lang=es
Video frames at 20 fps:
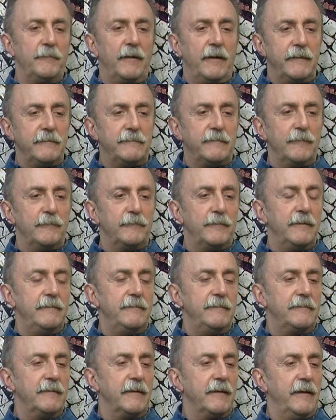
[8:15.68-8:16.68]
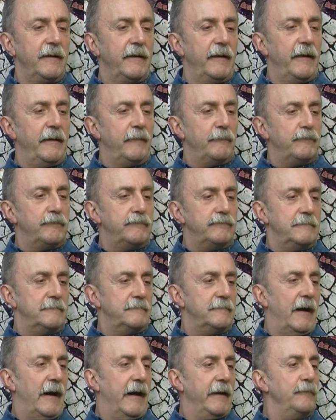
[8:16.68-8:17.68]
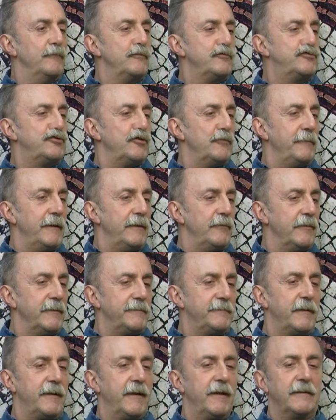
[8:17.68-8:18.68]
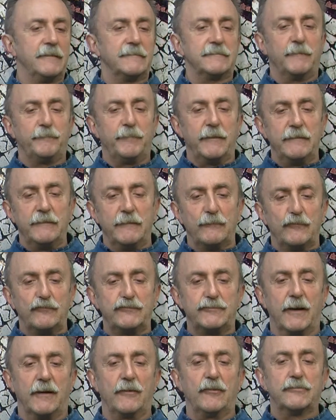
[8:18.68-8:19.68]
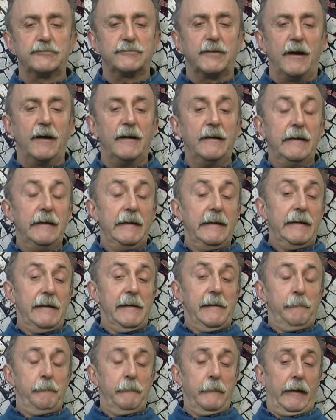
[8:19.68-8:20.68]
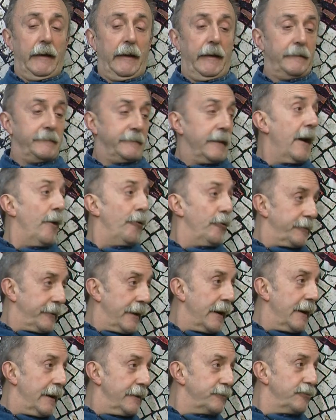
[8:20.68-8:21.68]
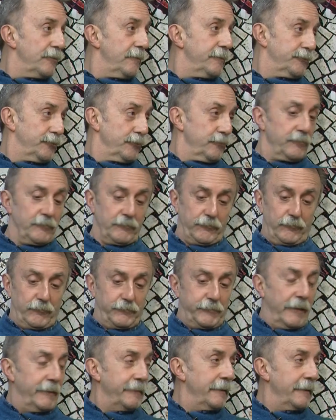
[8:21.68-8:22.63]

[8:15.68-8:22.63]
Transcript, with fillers: Además, este hombre dice que eh, hay mucho menos estrés, que se aprenden muchas cosas. Eh, te ahorras gastos, Antonio, no